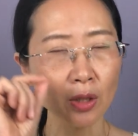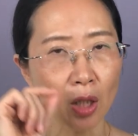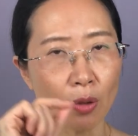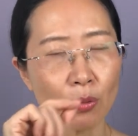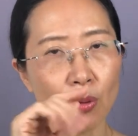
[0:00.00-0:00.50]

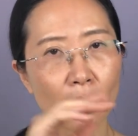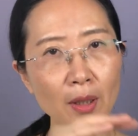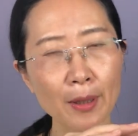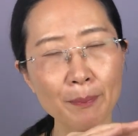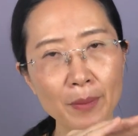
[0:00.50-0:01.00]
超过
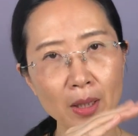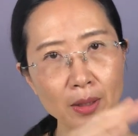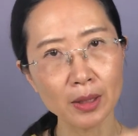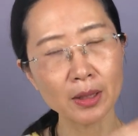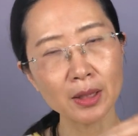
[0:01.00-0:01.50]
了
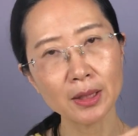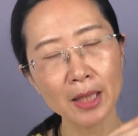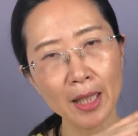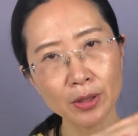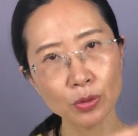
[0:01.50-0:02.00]
呃，已经
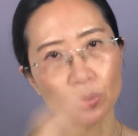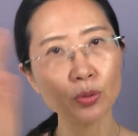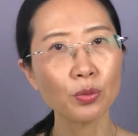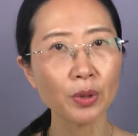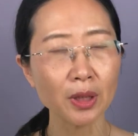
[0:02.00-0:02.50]
在九十
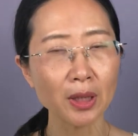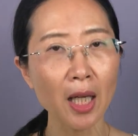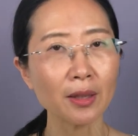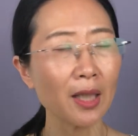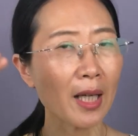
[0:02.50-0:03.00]
五以
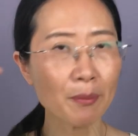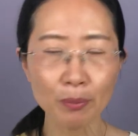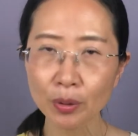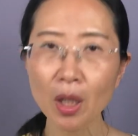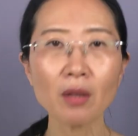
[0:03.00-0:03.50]
上，但还
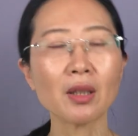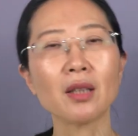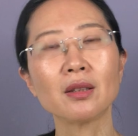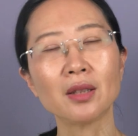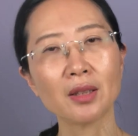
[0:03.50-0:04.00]
不到
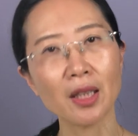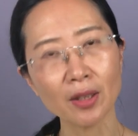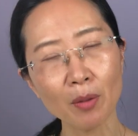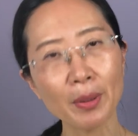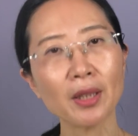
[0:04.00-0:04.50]
的呃糖
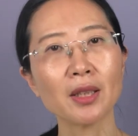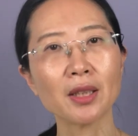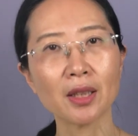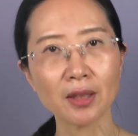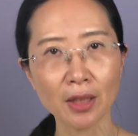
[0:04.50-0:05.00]
尿病的
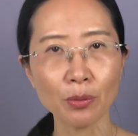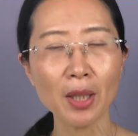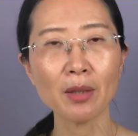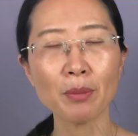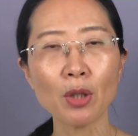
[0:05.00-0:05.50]
这个诊
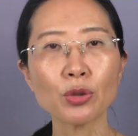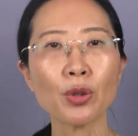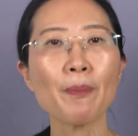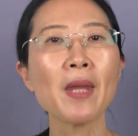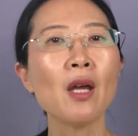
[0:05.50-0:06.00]
断的标
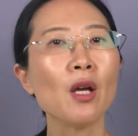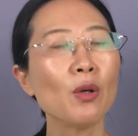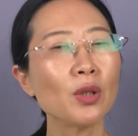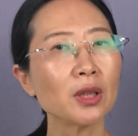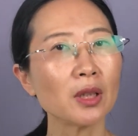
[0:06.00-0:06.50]
准，
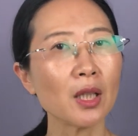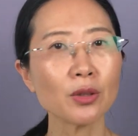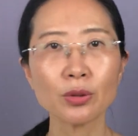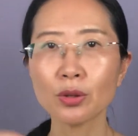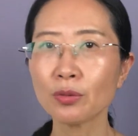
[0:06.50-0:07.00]
或者呢，
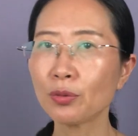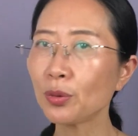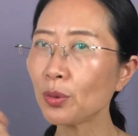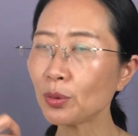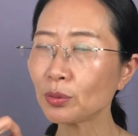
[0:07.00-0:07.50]
就是
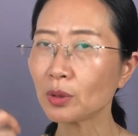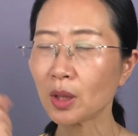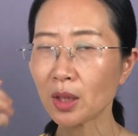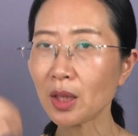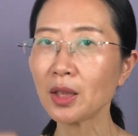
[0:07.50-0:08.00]
服用
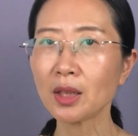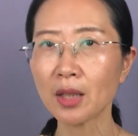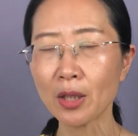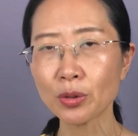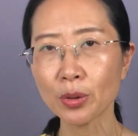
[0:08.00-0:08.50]
呃喝了这
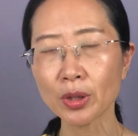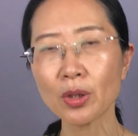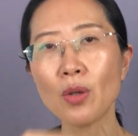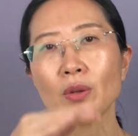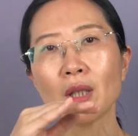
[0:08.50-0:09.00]
糖水
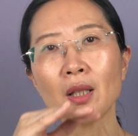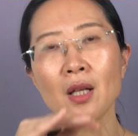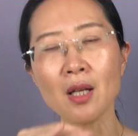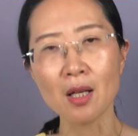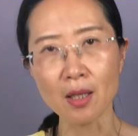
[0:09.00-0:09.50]
之后呢，
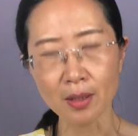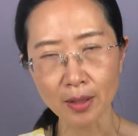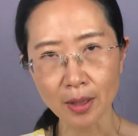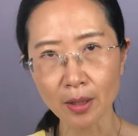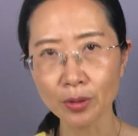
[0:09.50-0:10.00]
呃
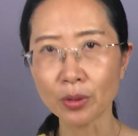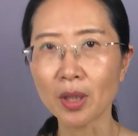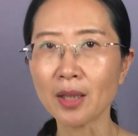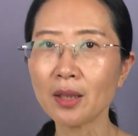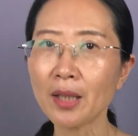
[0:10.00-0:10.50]
这个血
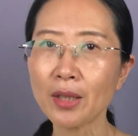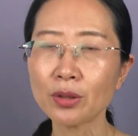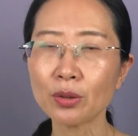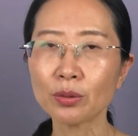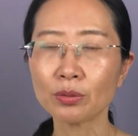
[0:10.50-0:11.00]
糖的耐
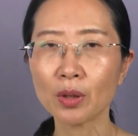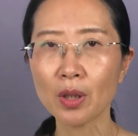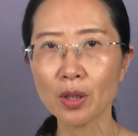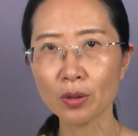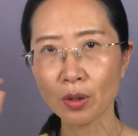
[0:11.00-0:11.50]
受
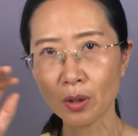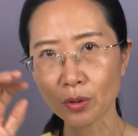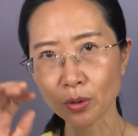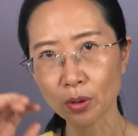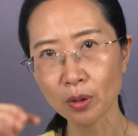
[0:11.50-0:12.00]
呃呃
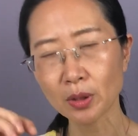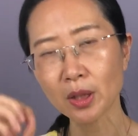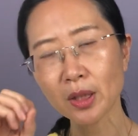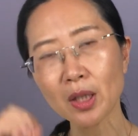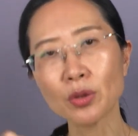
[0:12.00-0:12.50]

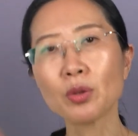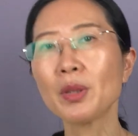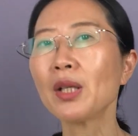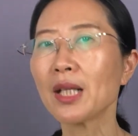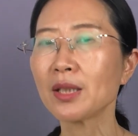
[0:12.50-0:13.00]
这个胰岛素
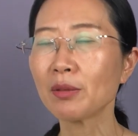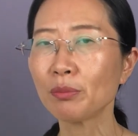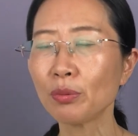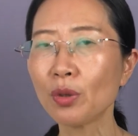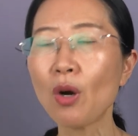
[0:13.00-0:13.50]
敏感性
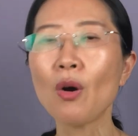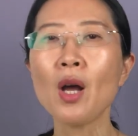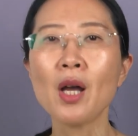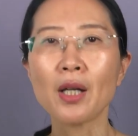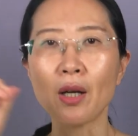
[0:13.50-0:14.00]
不够，
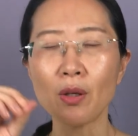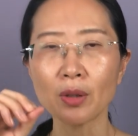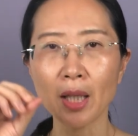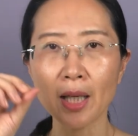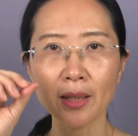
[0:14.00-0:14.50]
然
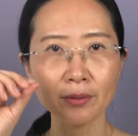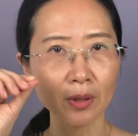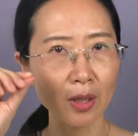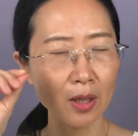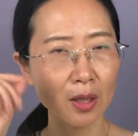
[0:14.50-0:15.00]
后他
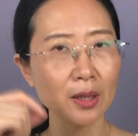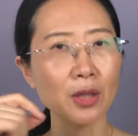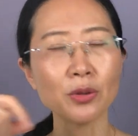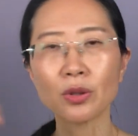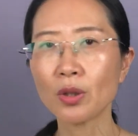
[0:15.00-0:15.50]
呃喝了
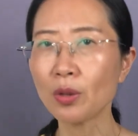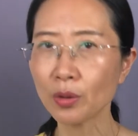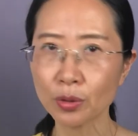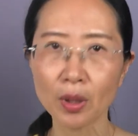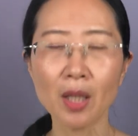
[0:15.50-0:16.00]
糖水之后
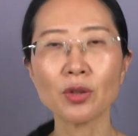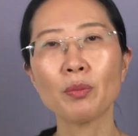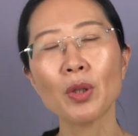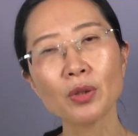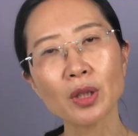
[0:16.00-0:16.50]
的血糖就
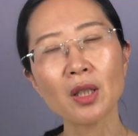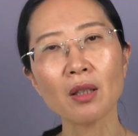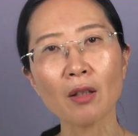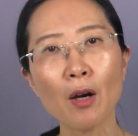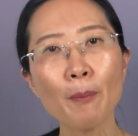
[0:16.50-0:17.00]
飙升
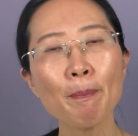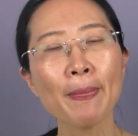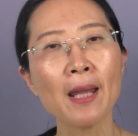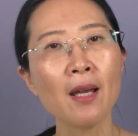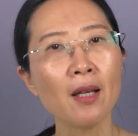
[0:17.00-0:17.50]
很高，
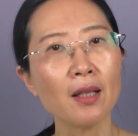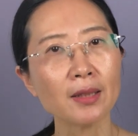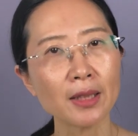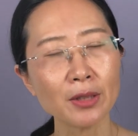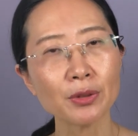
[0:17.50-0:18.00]

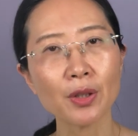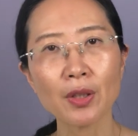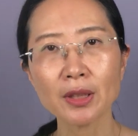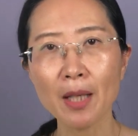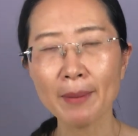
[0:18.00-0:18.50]
呃在这种情
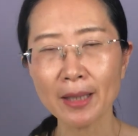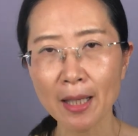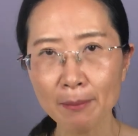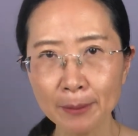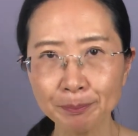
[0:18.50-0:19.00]
况下把
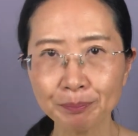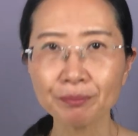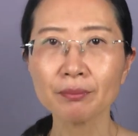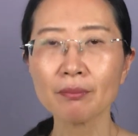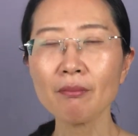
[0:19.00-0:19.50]
他们。
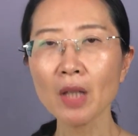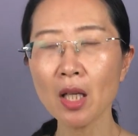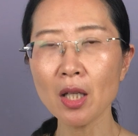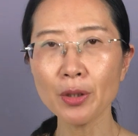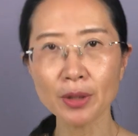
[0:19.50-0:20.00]

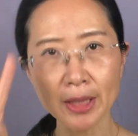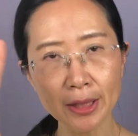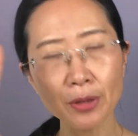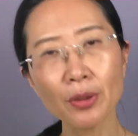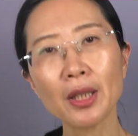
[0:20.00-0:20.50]
呃，有三
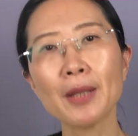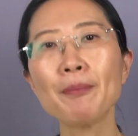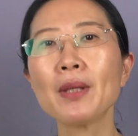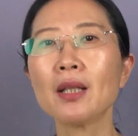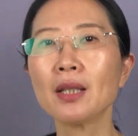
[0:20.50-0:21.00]
千多
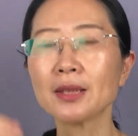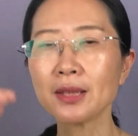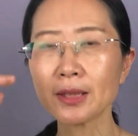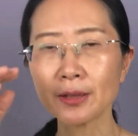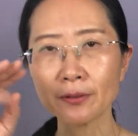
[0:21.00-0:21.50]
人，呃，
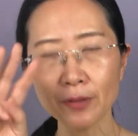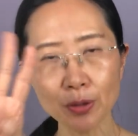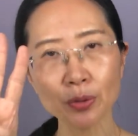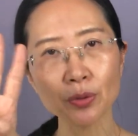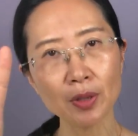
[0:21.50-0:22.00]
进行
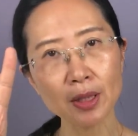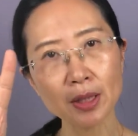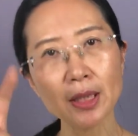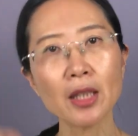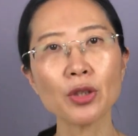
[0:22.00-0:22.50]
分组，分
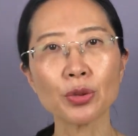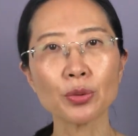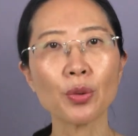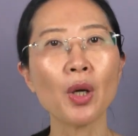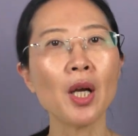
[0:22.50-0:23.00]
成三个
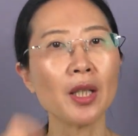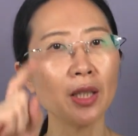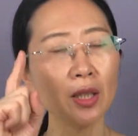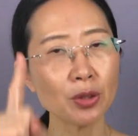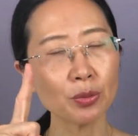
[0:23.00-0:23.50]
组，
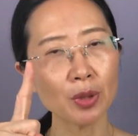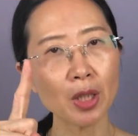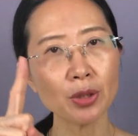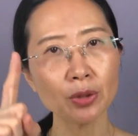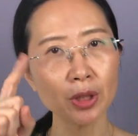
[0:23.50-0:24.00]
一个组
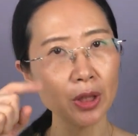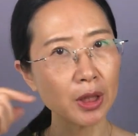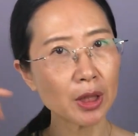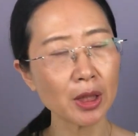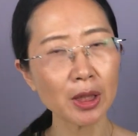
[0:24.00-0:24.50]
呢就是
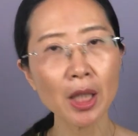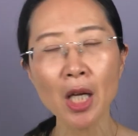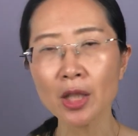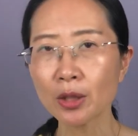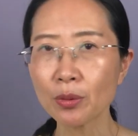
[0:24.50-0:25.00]
实行
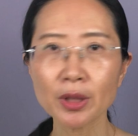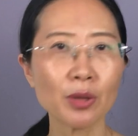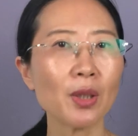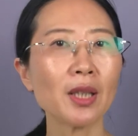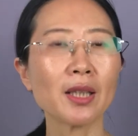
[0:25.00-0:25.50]
生活
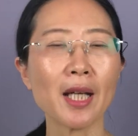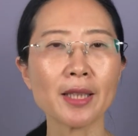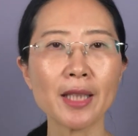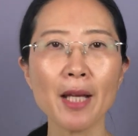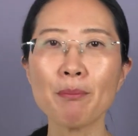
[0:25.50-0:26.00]
习惯的
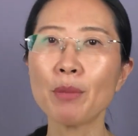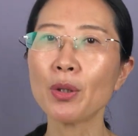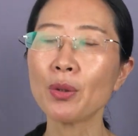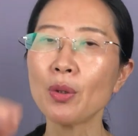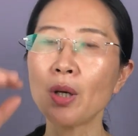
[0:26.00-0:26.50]
改善，
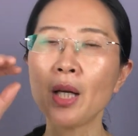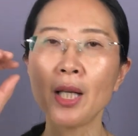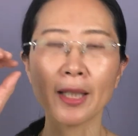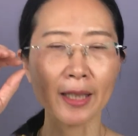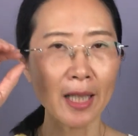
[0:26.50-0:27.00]
包括
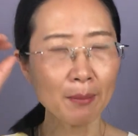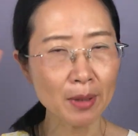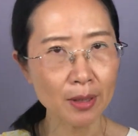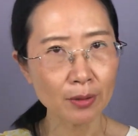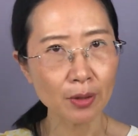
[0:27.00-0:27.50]
给他
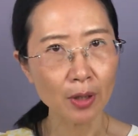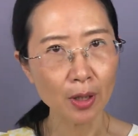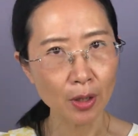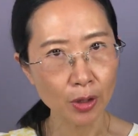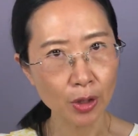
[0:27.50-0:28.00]
们
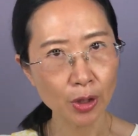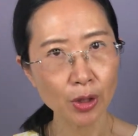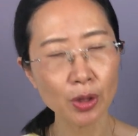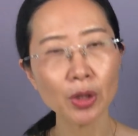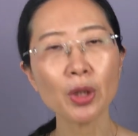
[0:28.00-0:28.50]
呃
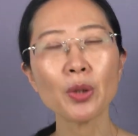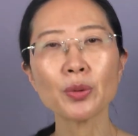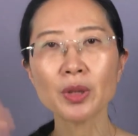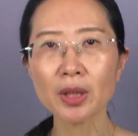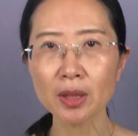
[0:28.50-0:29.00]
十
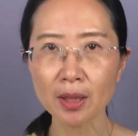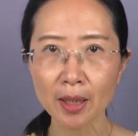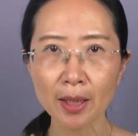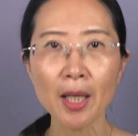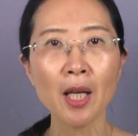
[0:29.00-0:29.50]
六次
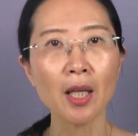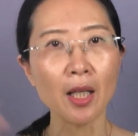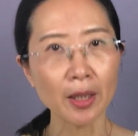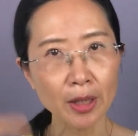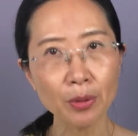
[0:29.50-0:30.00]
的
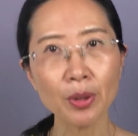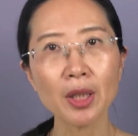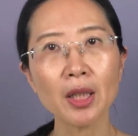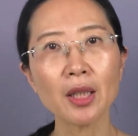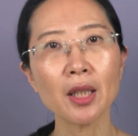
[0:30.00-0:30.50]
呃一对
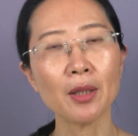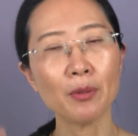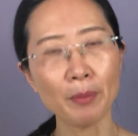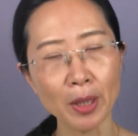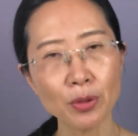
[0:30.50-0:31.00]
一
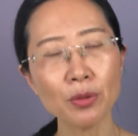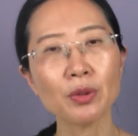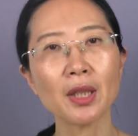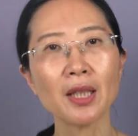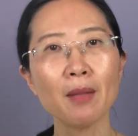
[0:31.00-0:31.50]
的培训，
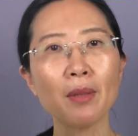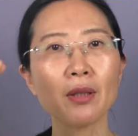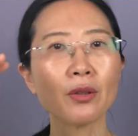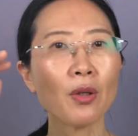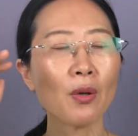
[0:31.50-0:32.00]
让他们
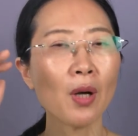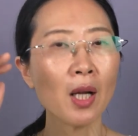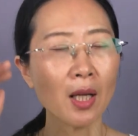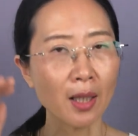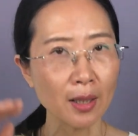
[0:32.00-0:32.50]
能够
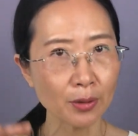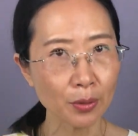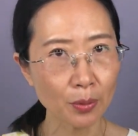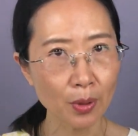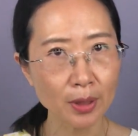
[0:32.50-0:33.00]
呃
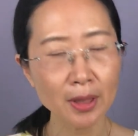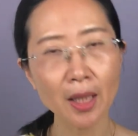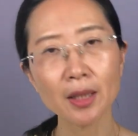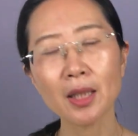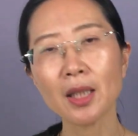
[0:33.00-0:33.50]
通过
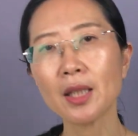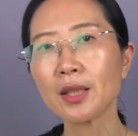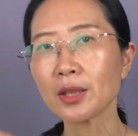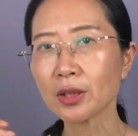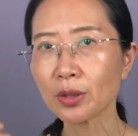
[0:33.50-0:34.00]
降低
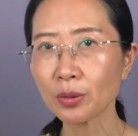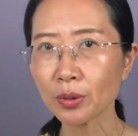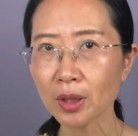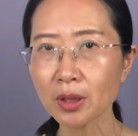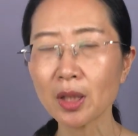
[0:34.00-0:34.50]
饮食
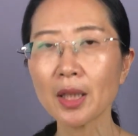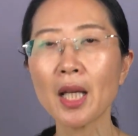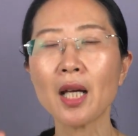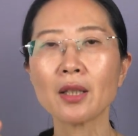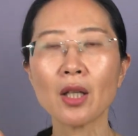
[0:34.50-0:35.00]
中的热
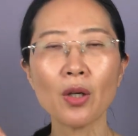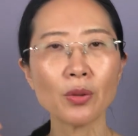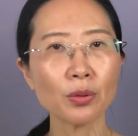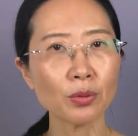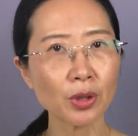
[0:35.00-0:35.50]
量，然
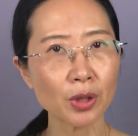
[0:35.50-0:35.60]
后同